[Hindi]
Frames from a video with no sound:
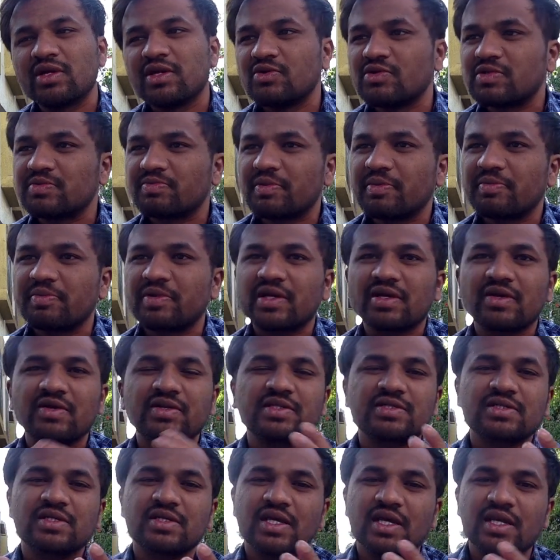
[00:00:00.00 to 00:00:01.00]
न्यूज़पेपर का
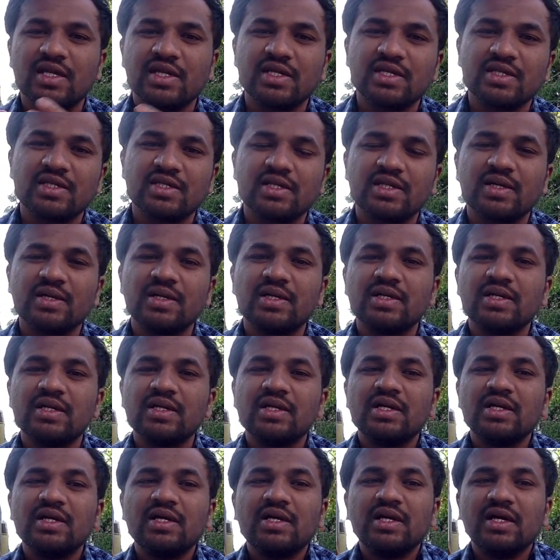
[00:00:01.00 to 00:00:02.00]
इसका क्या लेना देना
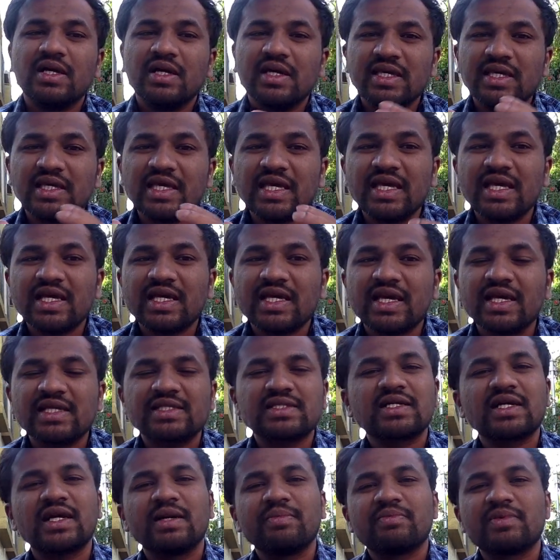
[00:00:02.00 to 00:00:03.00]
ये
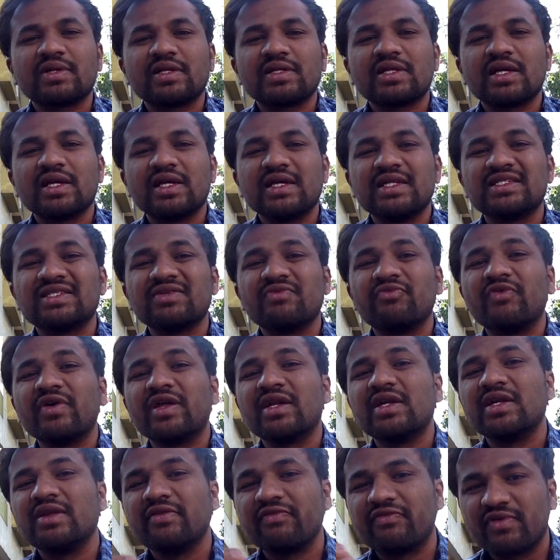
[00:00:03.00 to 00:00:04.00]
कैसे काम करता है इट्स ए
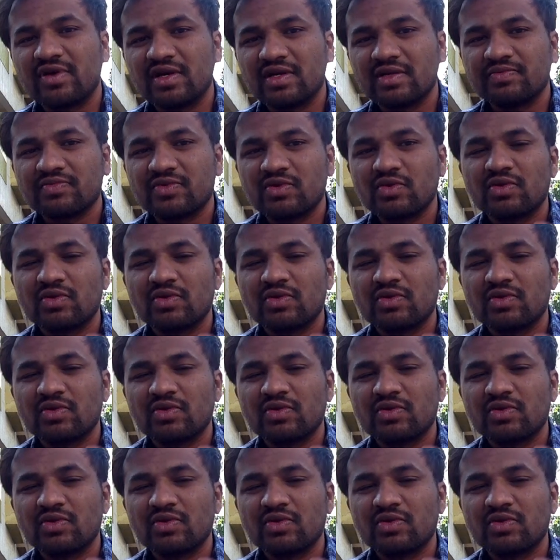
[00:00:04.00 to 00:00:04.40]
वेरी डिफरेंट